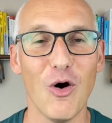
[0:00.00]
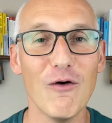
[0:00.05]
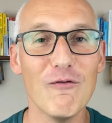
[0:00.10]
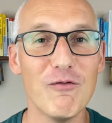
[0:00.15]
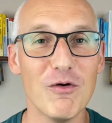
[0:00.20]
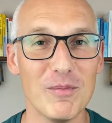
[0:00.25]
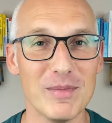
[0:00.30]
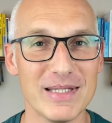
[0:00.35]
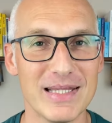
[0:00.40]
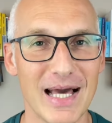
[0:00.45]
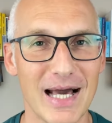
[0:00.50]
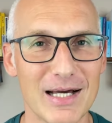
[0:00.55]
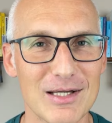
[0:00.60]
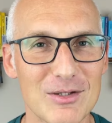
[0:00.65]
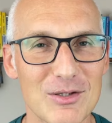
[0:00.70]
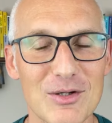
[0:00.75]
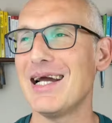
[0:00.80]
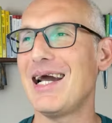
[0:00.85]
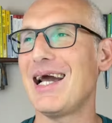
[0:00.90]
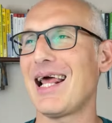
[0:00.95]
ho
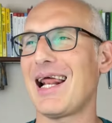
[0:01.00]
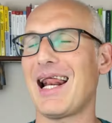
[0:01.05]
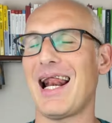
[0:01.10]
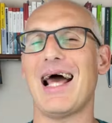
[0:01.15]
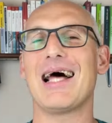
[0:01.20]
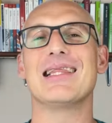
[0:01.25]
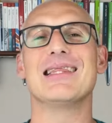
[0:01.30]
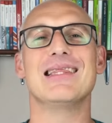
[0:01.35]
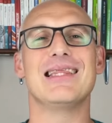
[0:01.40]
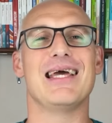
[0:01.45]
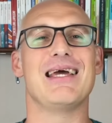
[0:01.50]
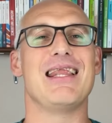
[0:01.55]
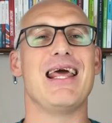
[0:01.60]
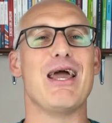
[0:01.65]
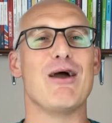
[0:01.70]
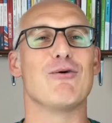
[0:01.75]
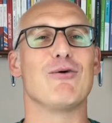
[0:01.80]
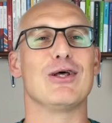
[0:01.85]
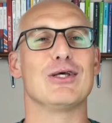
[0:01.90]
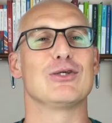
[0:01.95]
vomitato. Grande
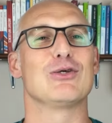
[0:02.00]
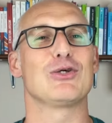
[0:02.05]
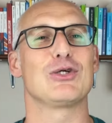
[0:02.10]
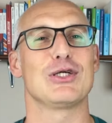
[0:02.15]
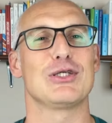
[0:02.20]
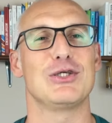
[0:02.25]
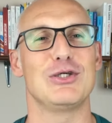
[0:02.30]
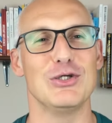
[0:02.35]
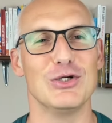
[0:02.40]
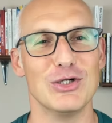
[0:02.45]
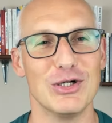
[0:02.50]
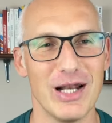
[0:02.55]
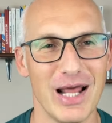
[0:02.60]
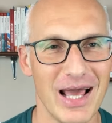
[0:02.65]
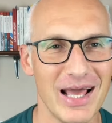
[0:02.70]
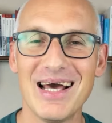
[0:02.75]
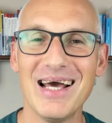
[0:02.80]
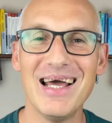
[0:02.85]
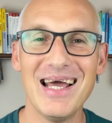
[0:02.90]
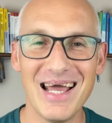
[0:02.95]
neuroassociazione.